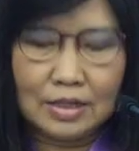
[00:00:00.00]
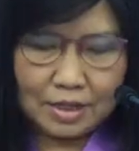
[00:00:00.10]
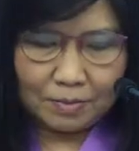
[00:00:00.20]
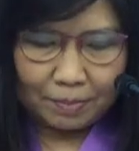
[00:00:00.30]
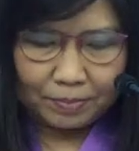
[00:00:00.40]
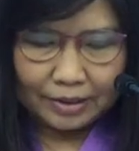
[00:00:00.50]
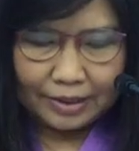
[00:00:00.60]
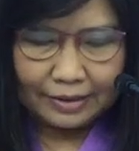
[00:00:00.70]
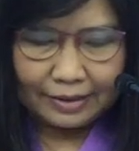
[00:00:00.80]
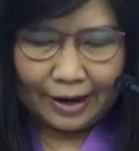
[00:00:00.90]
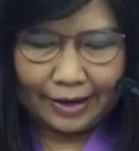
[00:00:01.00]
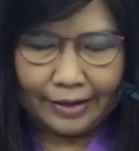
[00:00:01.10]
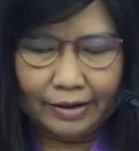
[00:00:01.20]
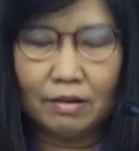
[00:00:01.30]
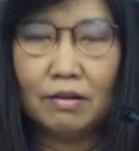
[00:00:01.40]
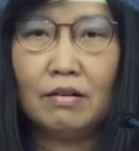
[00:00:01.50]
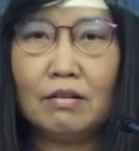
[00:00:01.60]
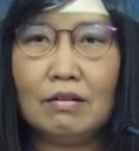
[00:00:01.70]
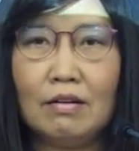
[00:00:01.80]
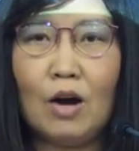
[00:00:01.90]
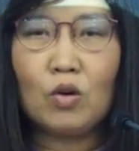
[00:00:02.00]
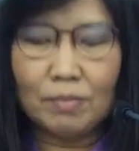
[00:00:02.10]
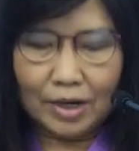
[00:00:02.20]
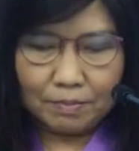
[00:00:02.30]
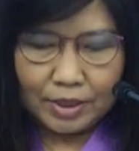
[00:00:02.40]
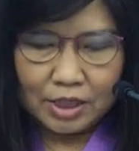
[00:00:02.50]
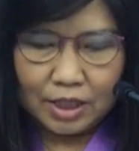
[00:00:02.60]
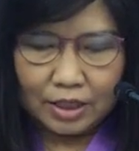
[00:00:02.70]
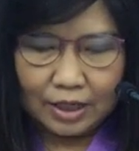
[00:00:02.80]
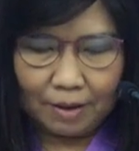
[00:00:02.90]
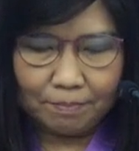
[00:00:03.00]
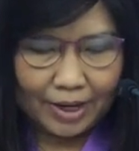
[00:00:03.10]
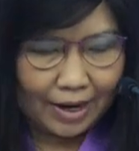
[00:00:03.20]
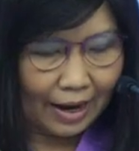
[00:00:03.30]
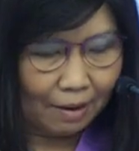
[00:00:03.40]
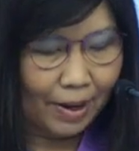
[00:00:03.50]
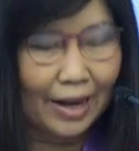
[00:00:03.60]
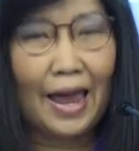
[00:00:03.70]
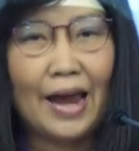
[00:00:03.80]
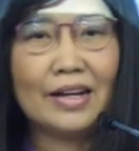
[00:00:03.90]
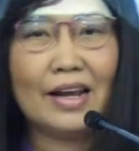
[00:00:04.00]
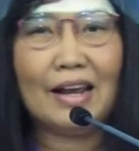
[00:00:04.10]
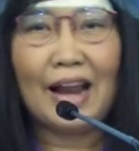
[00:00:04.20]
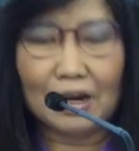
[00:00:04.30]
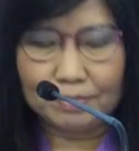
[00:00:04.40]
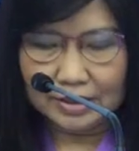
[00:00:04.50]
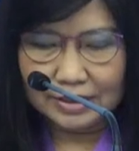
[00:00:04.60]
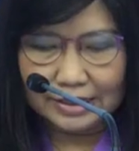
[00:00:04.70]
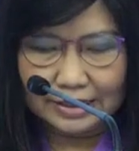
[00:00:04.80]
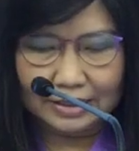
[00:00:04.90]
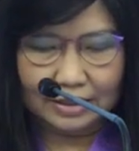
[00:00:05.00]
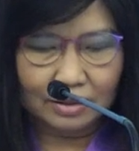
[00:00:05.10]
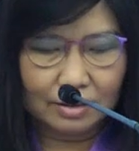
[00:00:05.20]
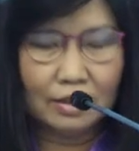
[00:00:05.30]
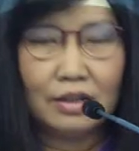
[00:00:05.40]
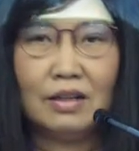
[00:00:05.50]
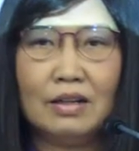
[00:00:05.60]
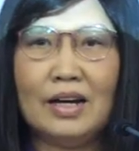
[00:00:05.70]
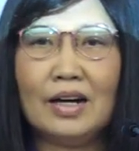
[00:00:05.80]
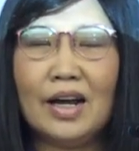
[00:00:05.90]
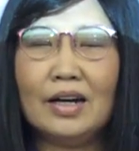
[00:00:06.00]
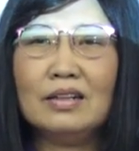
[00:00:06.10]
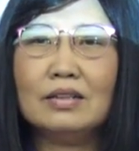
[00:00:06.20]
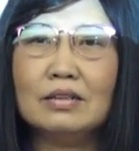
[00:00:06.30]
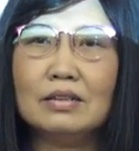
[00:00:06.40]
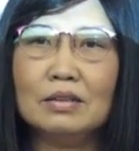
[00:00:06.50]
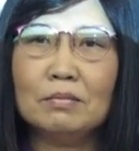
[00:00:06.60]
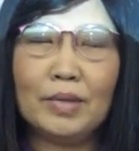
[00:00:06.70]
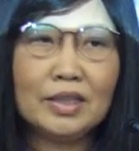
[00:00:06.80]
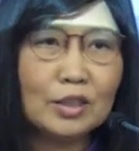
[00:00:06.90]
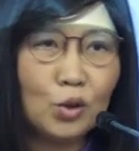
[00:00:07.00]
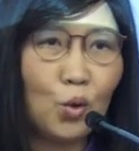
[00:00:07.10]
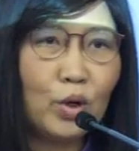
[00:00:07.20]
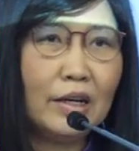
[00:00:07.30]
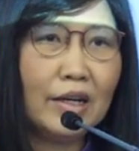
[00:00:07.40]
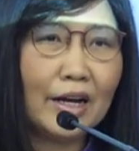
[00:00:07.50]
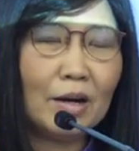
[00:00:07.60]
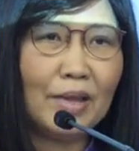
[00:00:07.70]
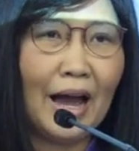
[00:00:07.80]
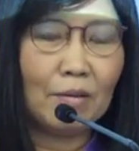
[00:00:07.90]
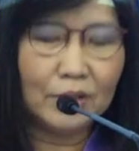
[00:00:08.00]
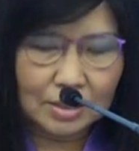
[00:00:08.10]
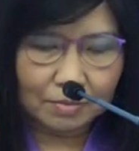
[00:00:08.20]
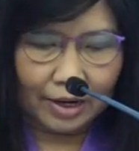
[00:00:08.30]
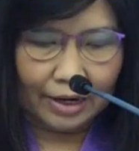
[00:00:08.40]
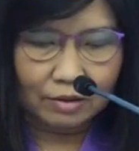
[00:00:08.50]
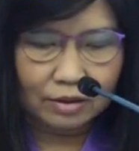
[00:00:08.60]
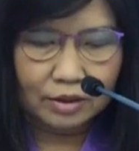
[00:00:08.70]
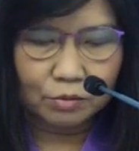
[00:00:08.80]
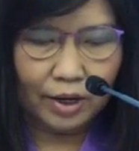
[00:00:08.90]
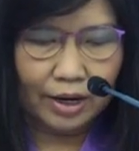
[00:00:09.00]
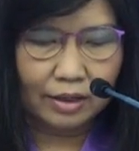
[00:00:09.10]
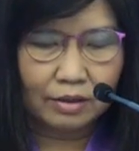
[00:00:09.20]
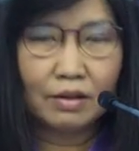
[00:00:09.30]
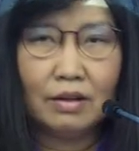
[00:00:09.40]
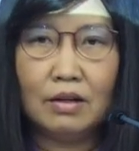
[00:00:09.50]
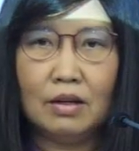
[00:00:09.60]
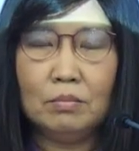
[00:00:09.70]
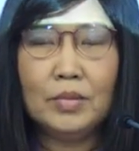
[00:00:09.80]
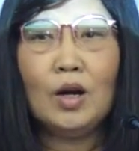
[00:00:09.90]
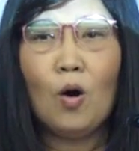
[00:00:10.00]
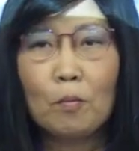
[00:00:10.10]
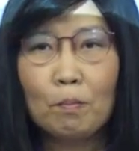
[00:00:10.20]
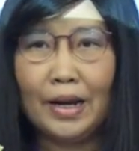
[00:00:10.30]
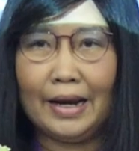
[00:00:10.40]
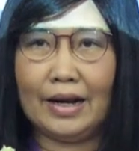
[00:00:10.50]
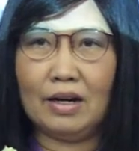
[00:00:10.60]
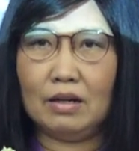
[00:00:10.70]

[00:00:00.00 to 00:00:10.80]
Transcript: สำหรับประเทศไทยเรากำลังเผชิญกับปัญหาภัยแล้งในหลายๆพื้นที่ดังนั้นมาถึงตรงนี้เนี่ยคำถามที่สำคัญก็คือว่าเมื่อโลกเปลี่ยน